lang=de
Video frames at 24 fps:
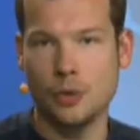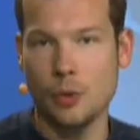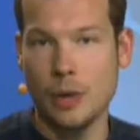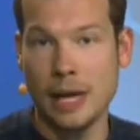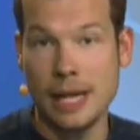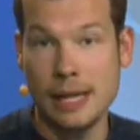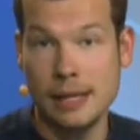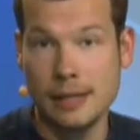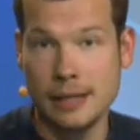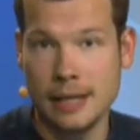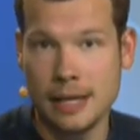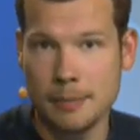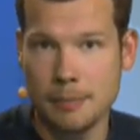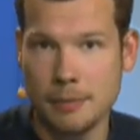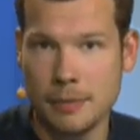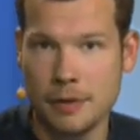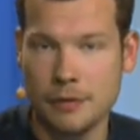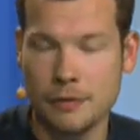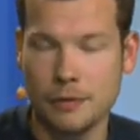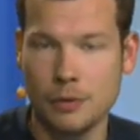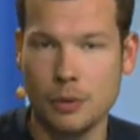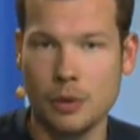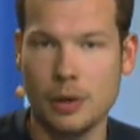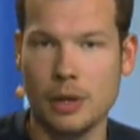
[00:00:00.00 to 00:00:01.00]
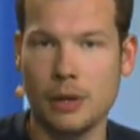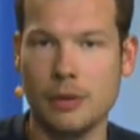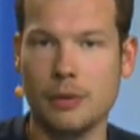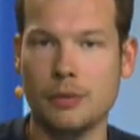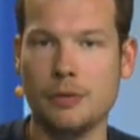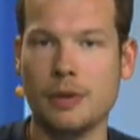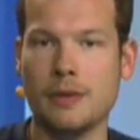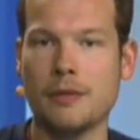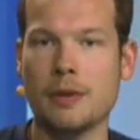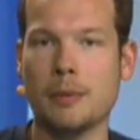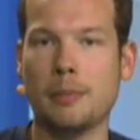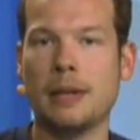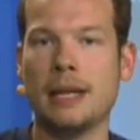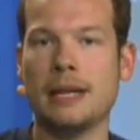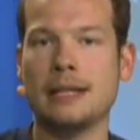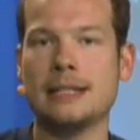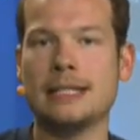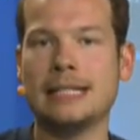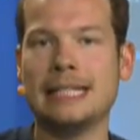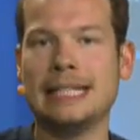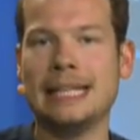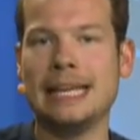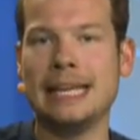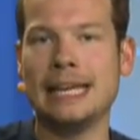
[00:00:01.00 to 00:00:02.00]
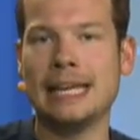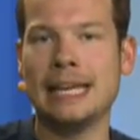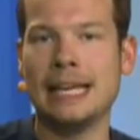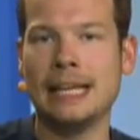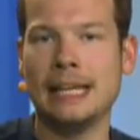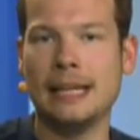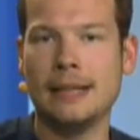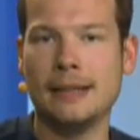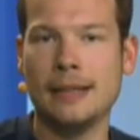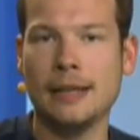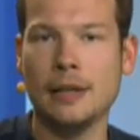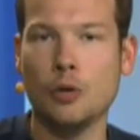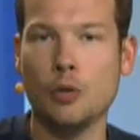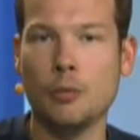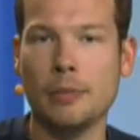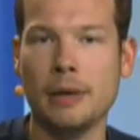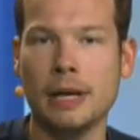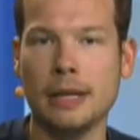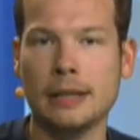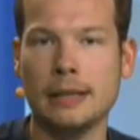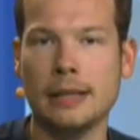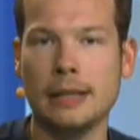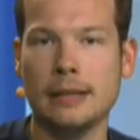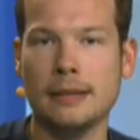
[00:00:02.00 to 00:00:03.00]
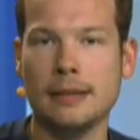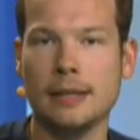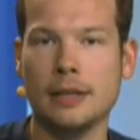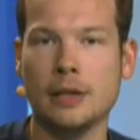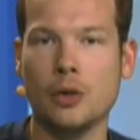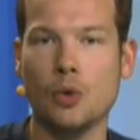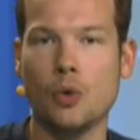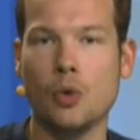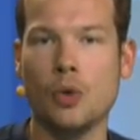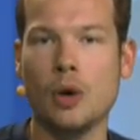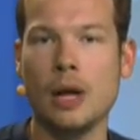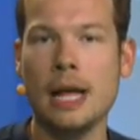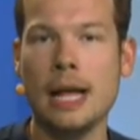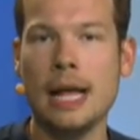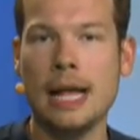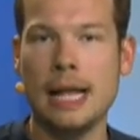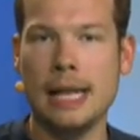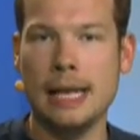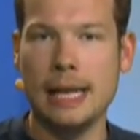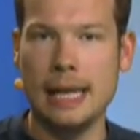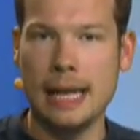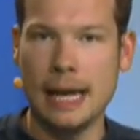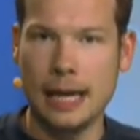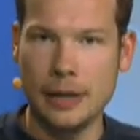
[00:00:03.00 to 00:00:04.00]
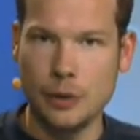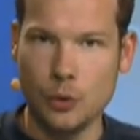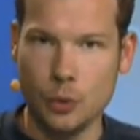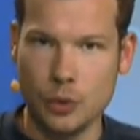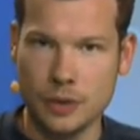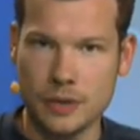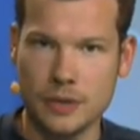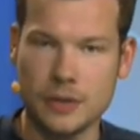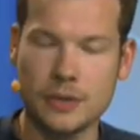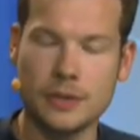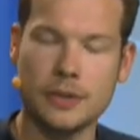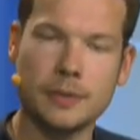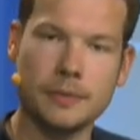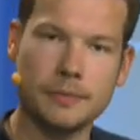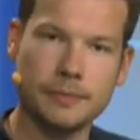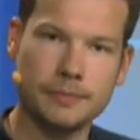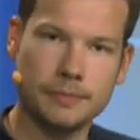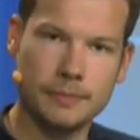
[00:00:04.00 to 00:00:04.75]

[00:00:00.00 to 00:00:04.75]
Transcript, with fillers: Duell geben für River Plate gegen den Club Atlético Lanús.